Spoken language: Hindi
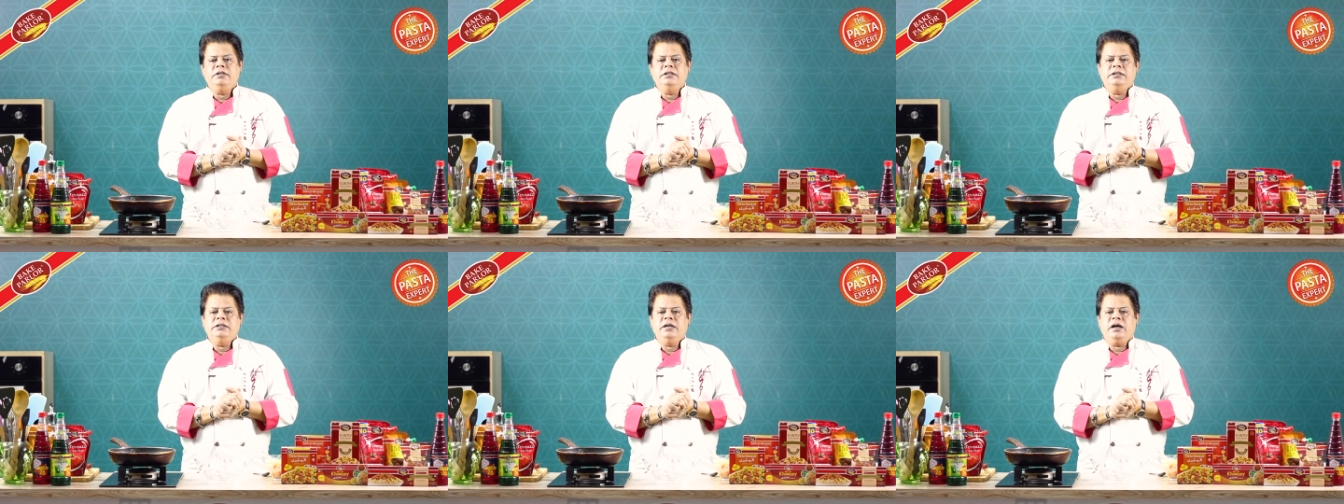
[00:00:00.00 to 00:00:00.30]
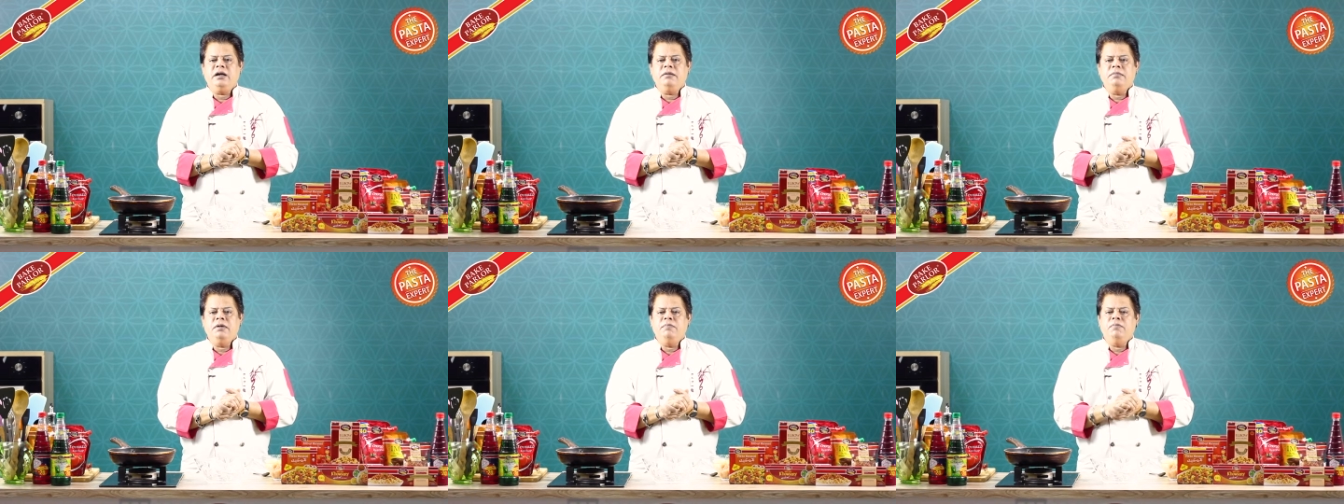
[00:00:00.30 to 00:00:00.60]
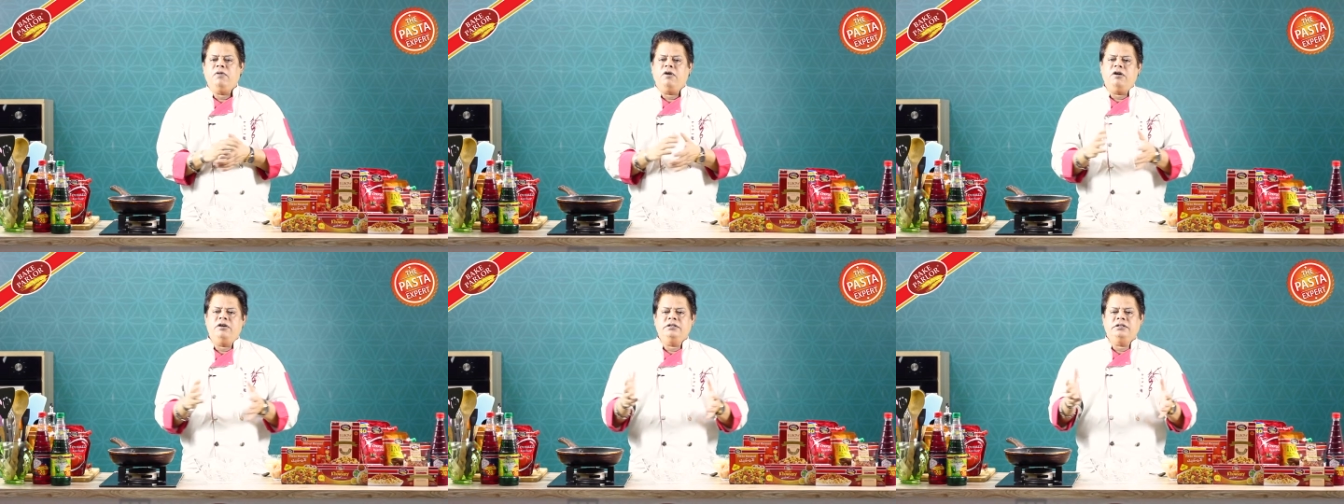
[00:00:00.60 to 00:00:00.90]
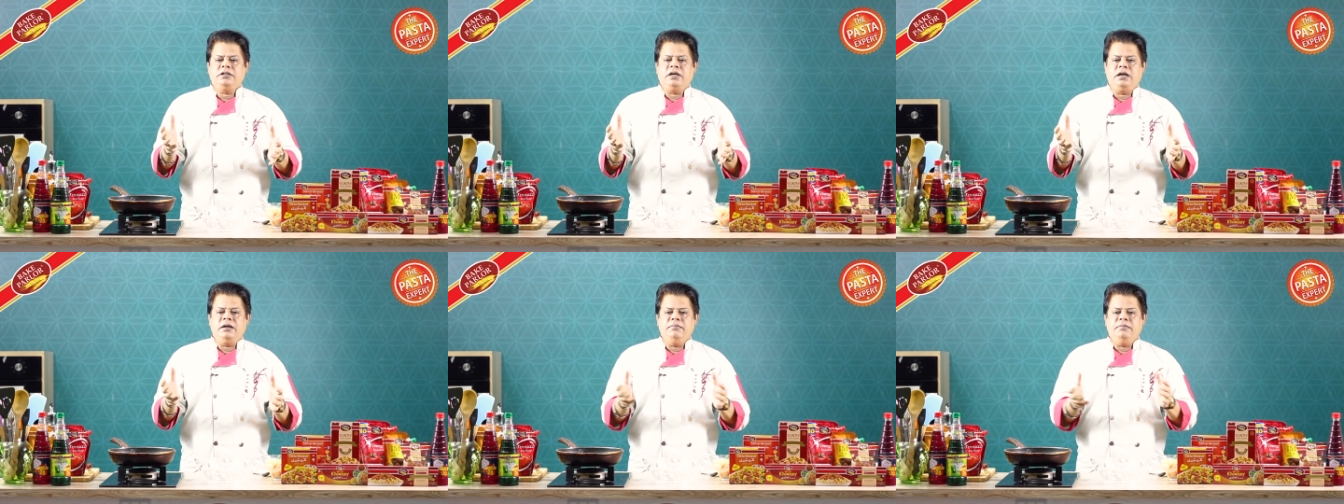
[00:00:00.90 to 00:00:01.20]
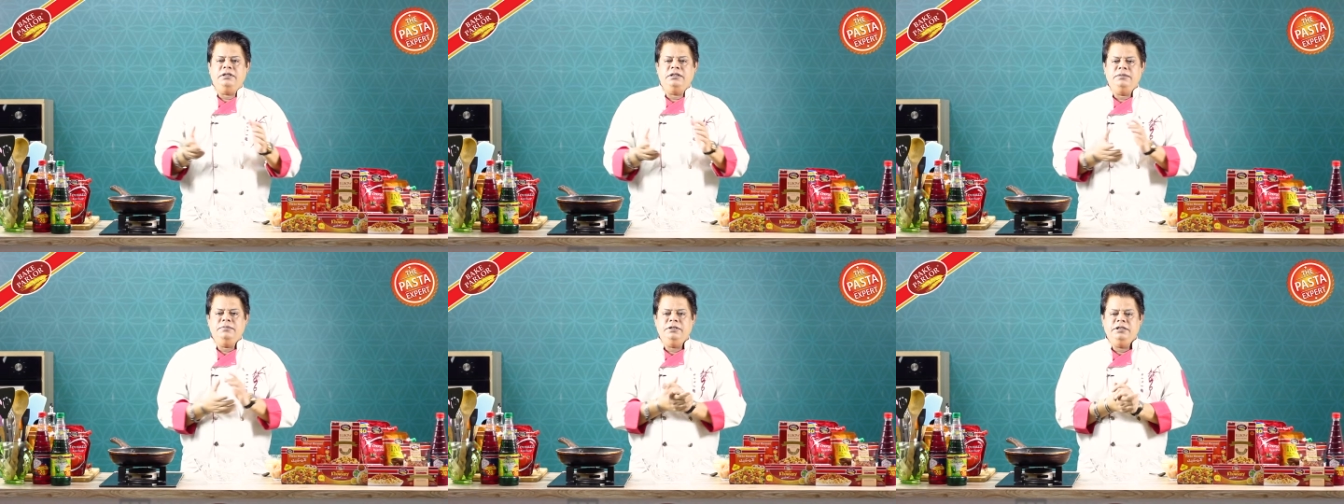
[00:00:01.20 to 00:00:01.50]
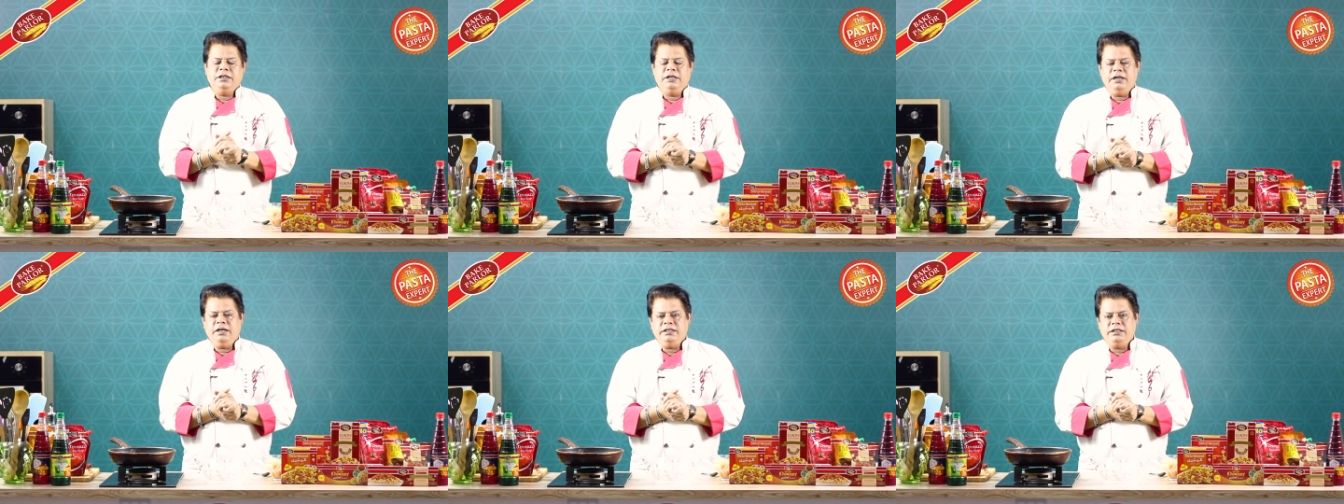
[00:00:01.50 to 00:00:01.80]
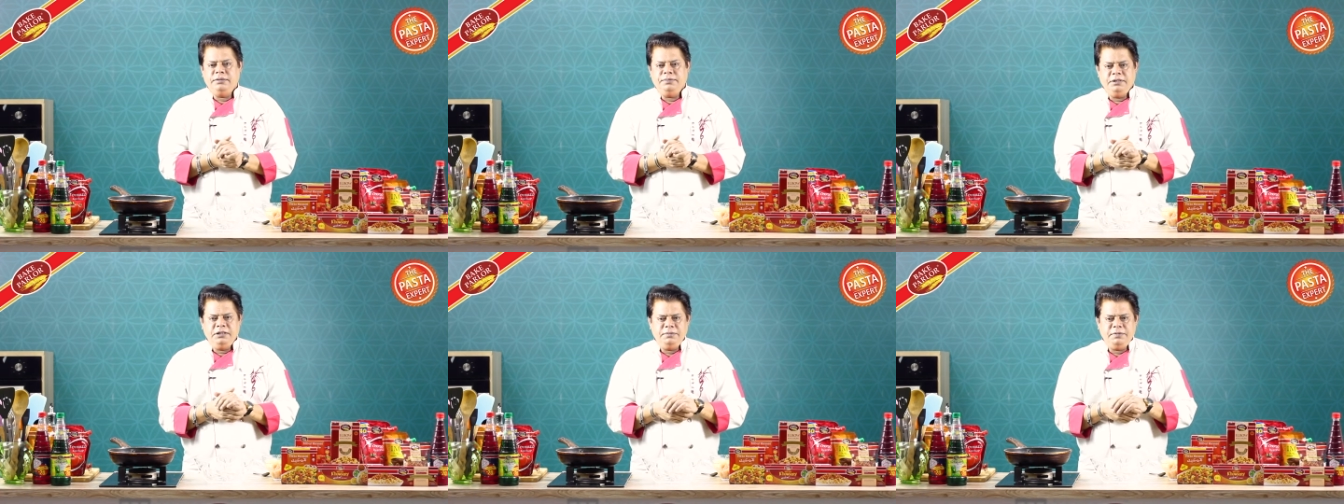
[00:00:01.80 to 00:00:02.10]
मज़ेदार में बहुत सारी मज़े मज़े की
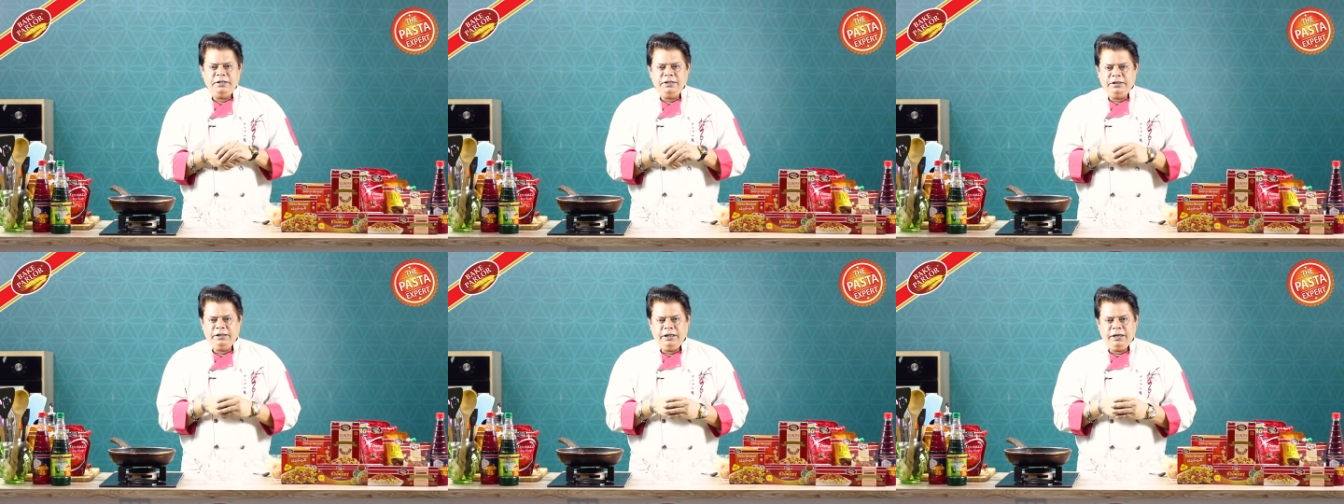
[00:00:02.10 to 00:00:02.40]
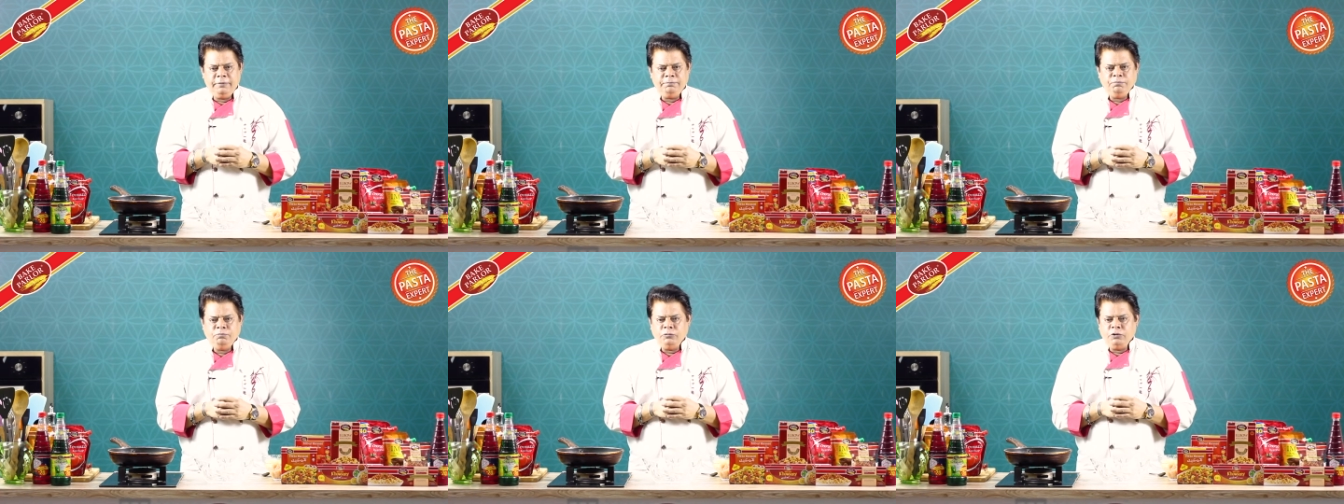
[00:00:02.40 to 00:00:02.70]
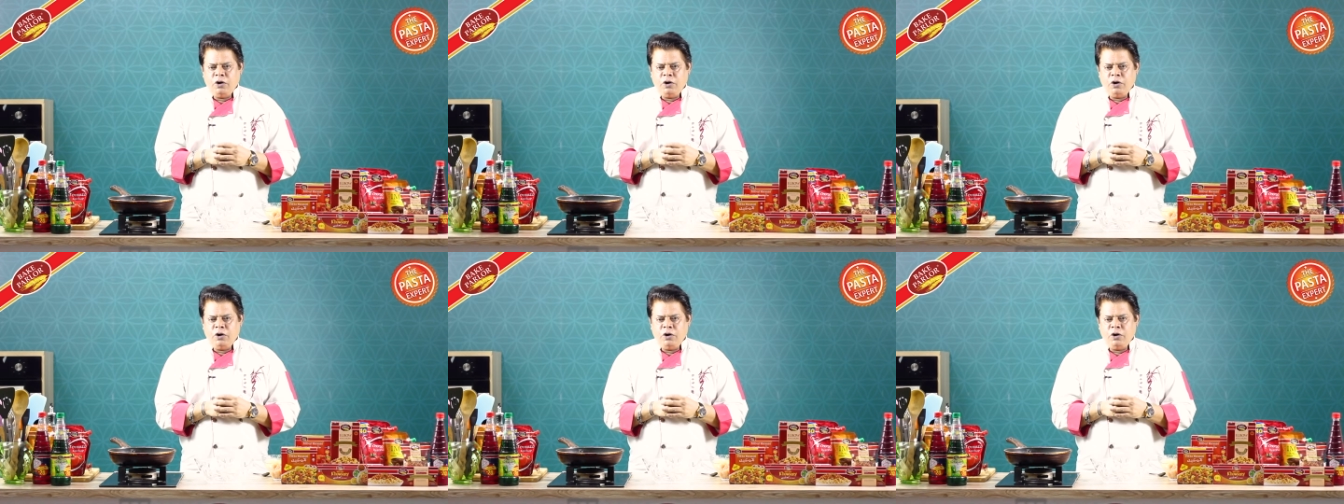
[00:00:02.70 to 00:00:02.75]
रेसिपीज़ बनती हैं